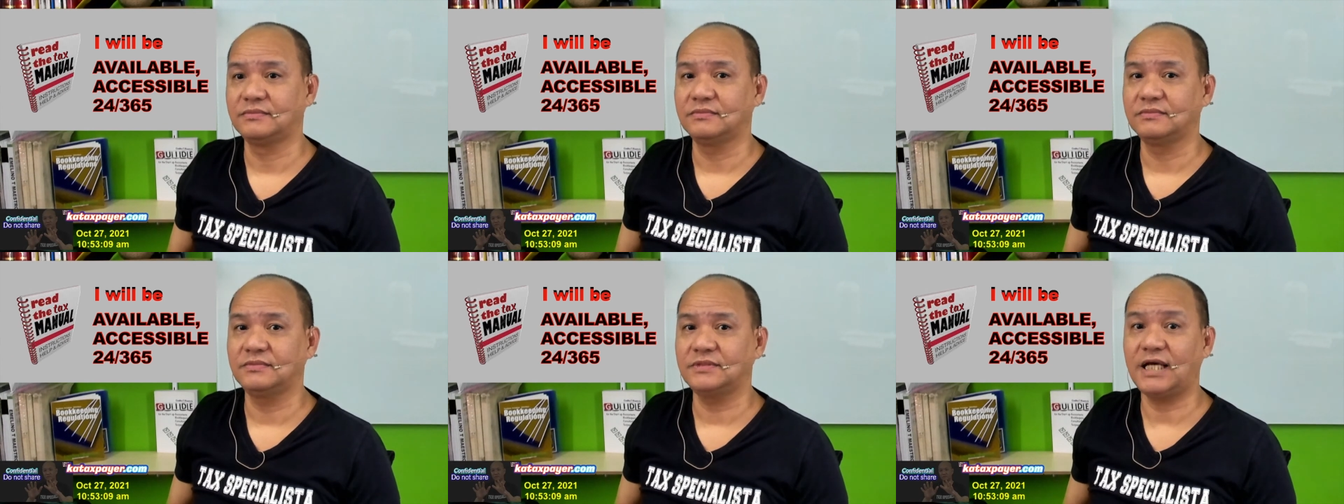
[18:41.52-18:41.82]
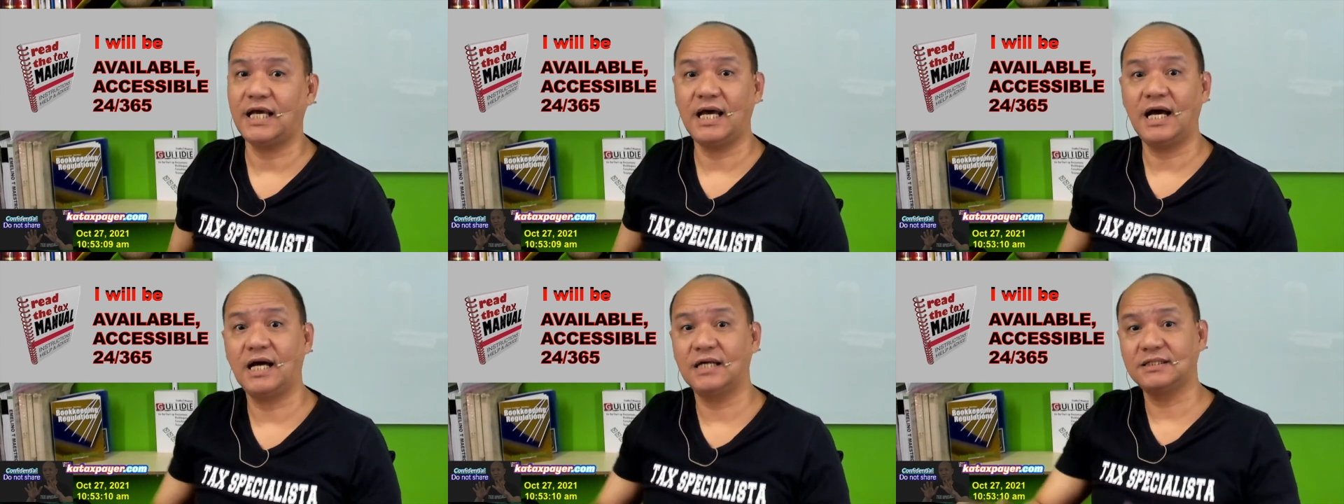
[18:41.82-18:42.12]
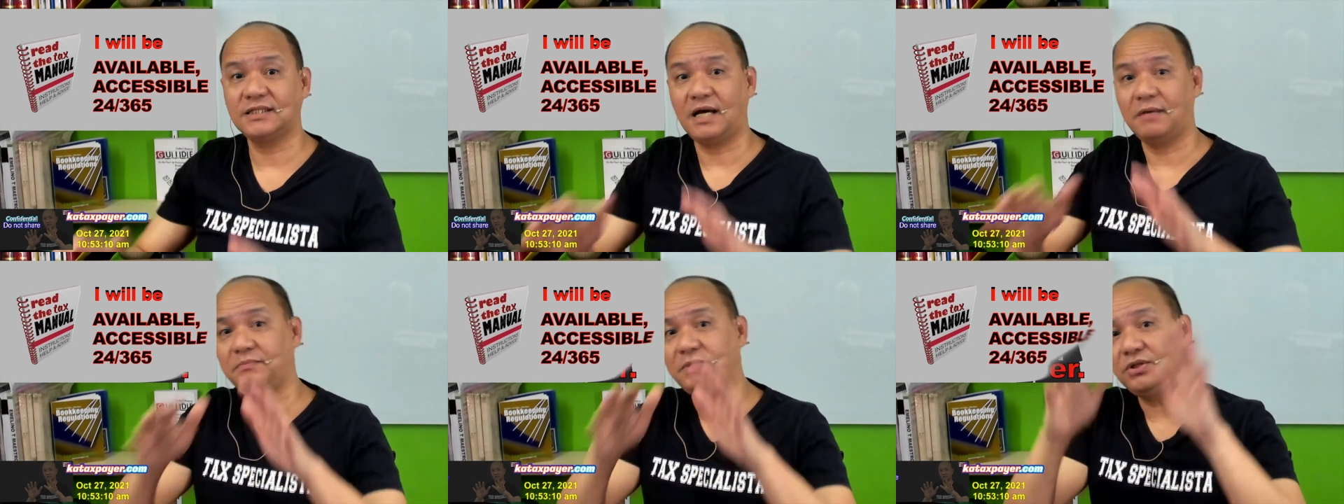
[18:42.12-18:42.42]
Kaya nga
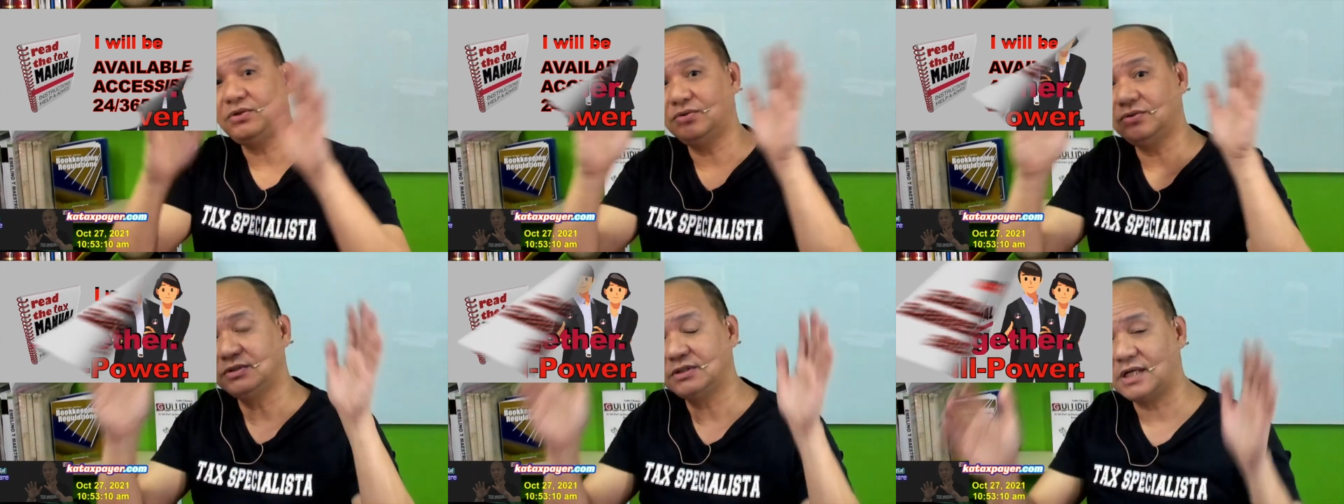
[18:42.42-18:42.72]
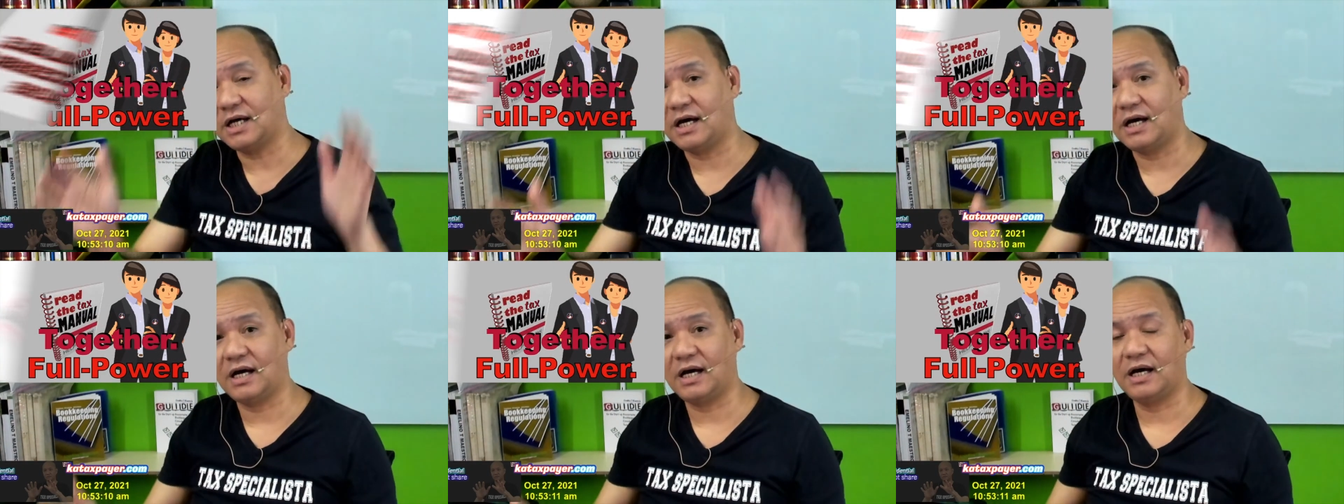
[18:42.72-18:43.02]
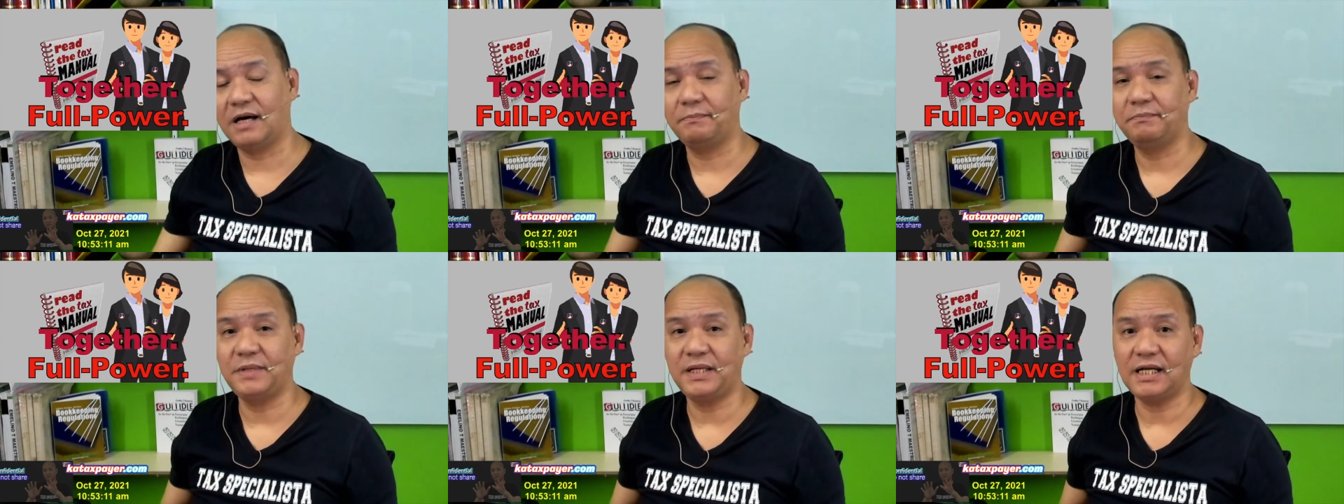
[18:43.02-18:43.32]
sabi dun
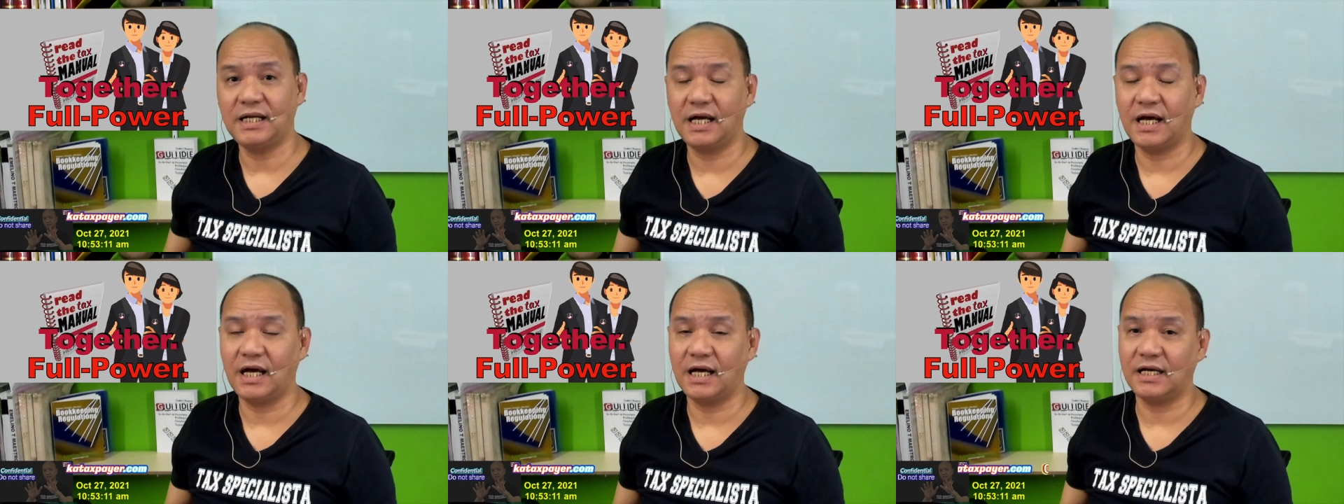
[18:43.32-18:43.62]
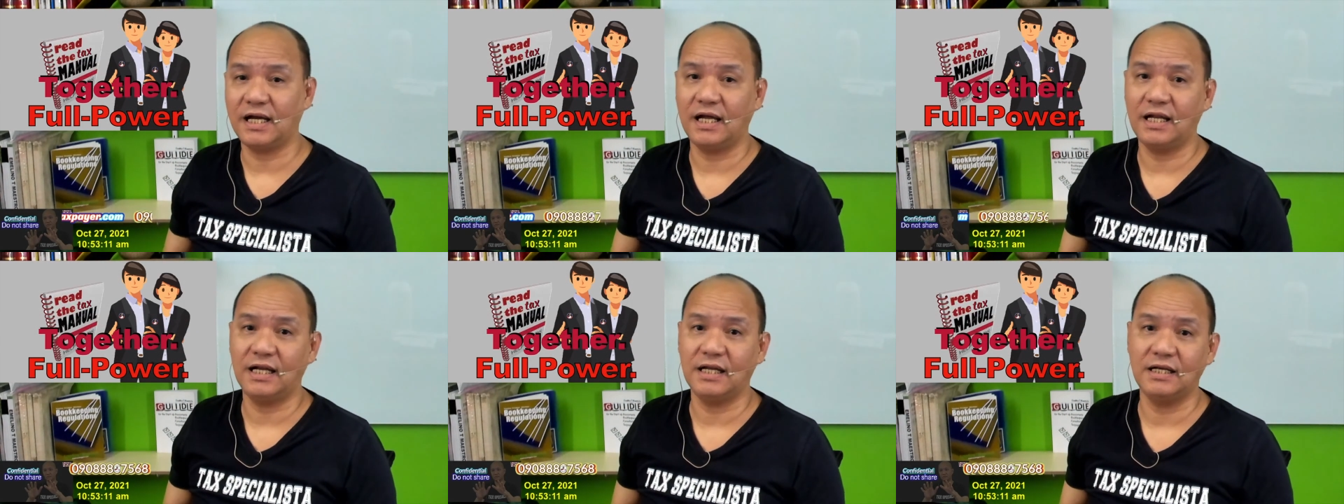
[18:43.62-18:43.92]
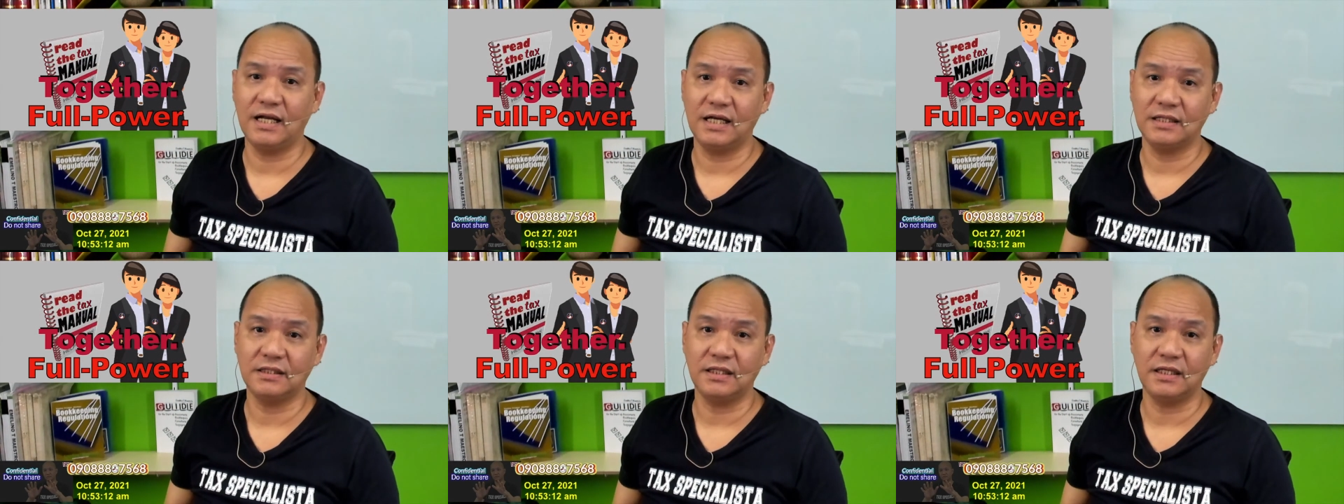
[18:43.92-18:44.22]
sa pinag-aaralan
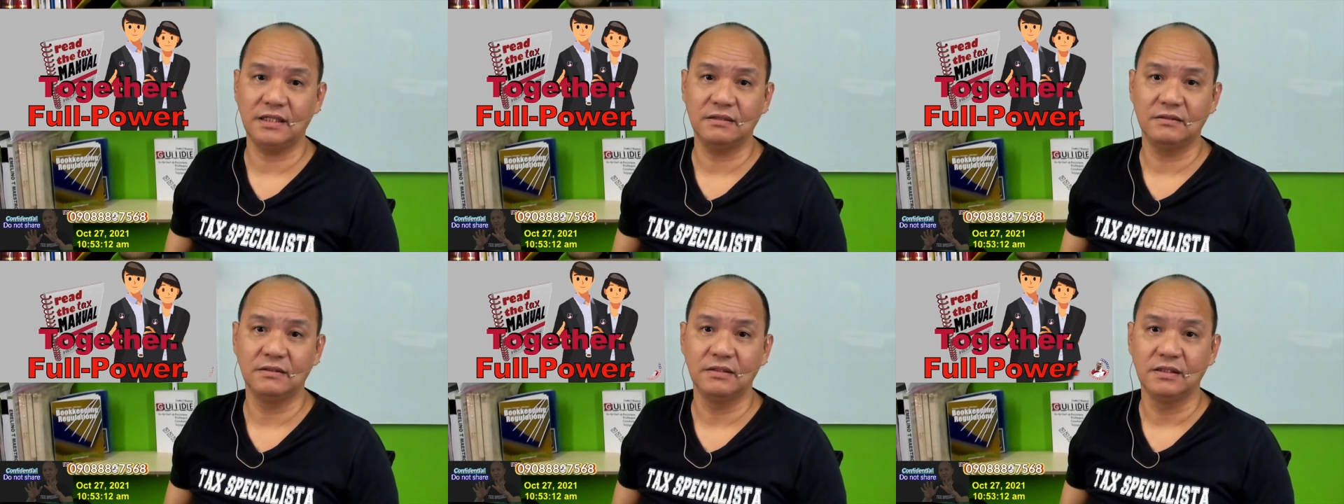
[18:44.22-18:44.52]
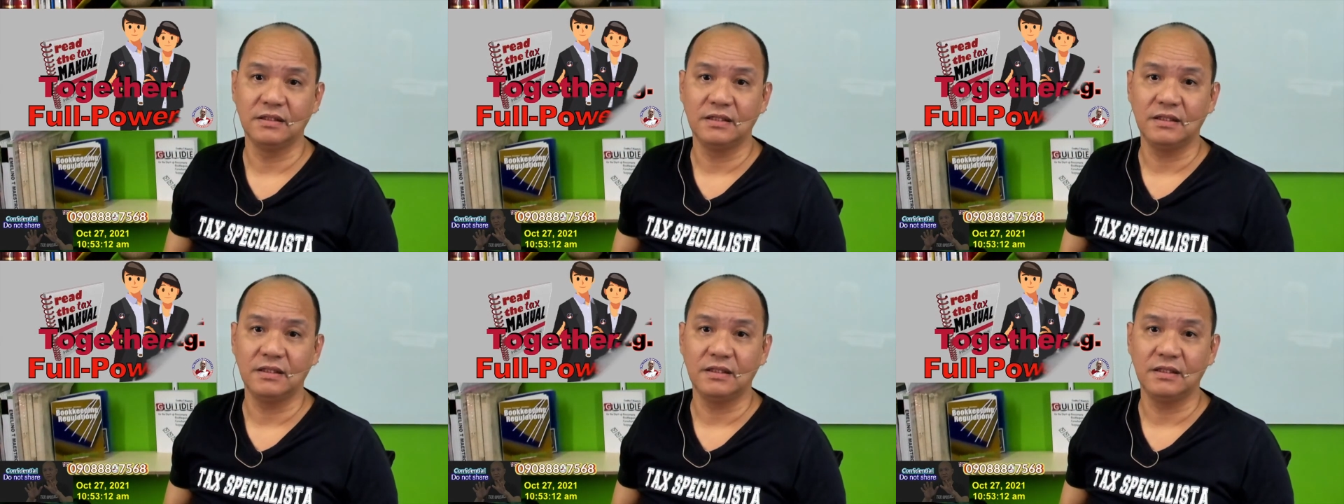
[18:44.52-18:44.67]
natin,